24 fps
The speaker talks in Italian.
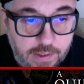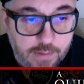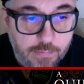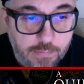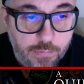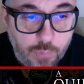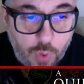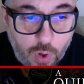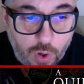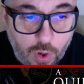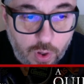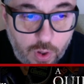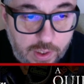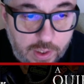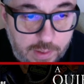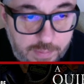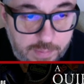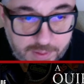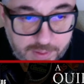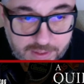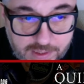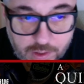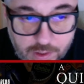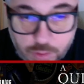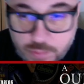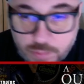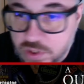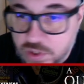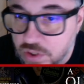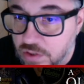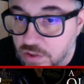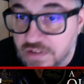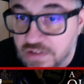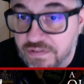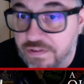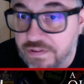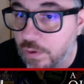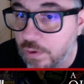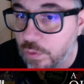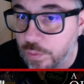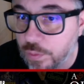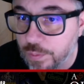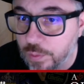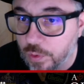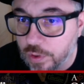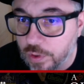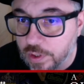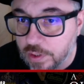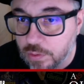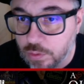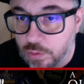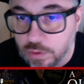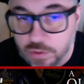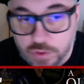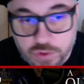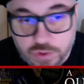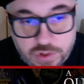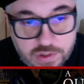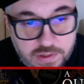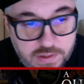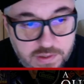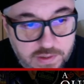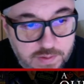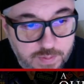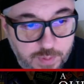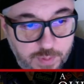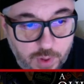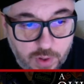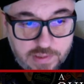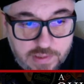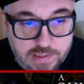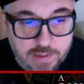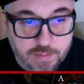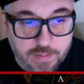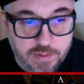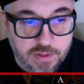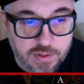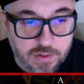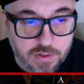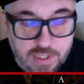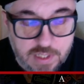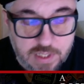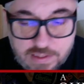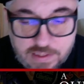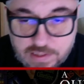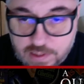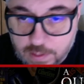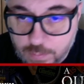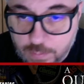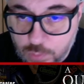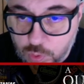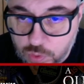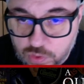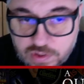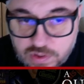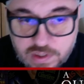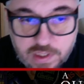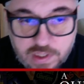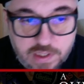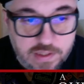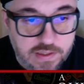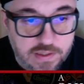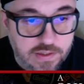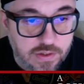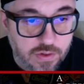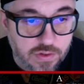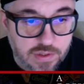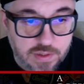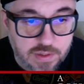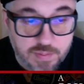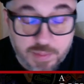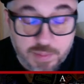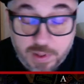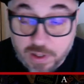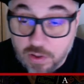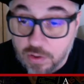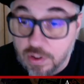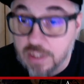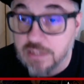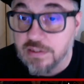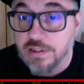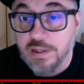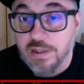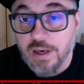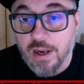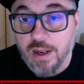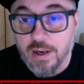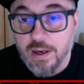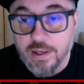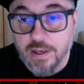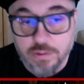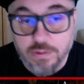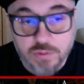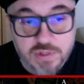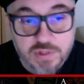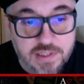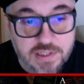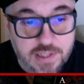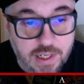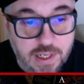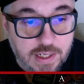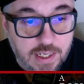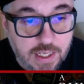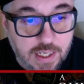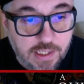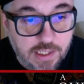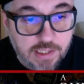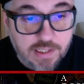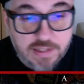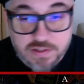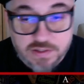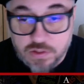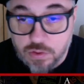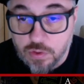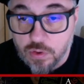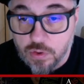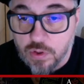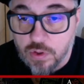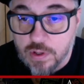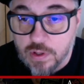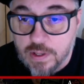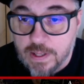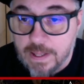Muore perché non bisogna far rumore, quando ci si sposta bisogna essere molto silenziosi per non attirare questi alieni che sono